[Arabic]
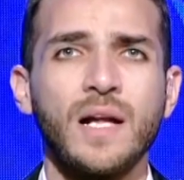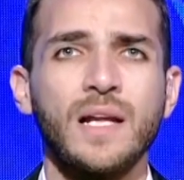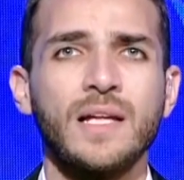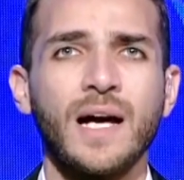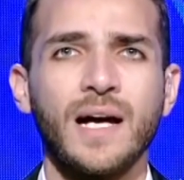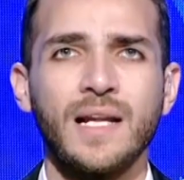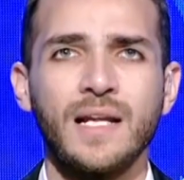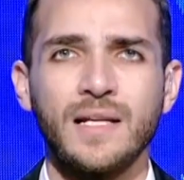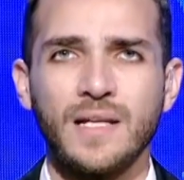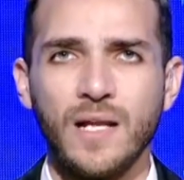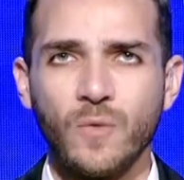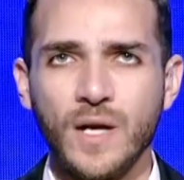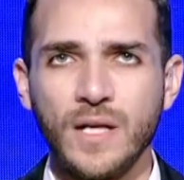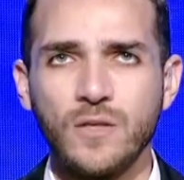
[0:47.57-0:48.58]
عليه على
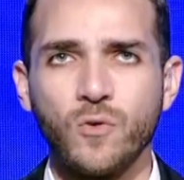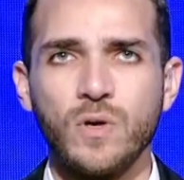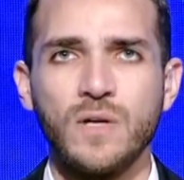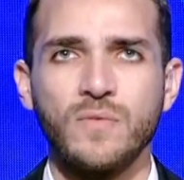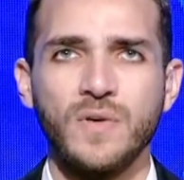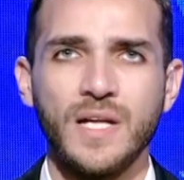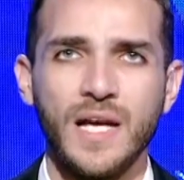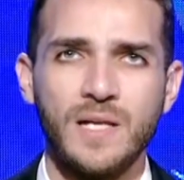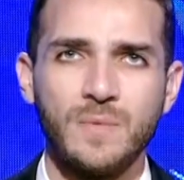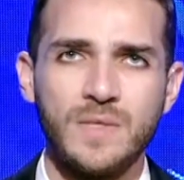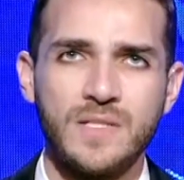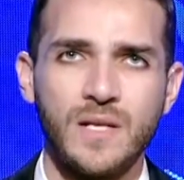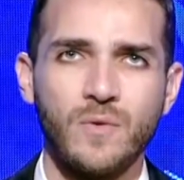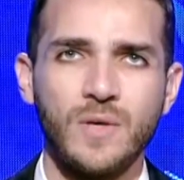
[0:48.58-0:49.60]
الالوان كل فريق
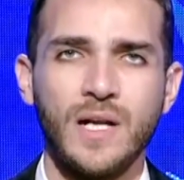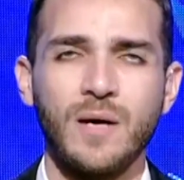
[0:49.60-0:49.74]
هيلبس الوان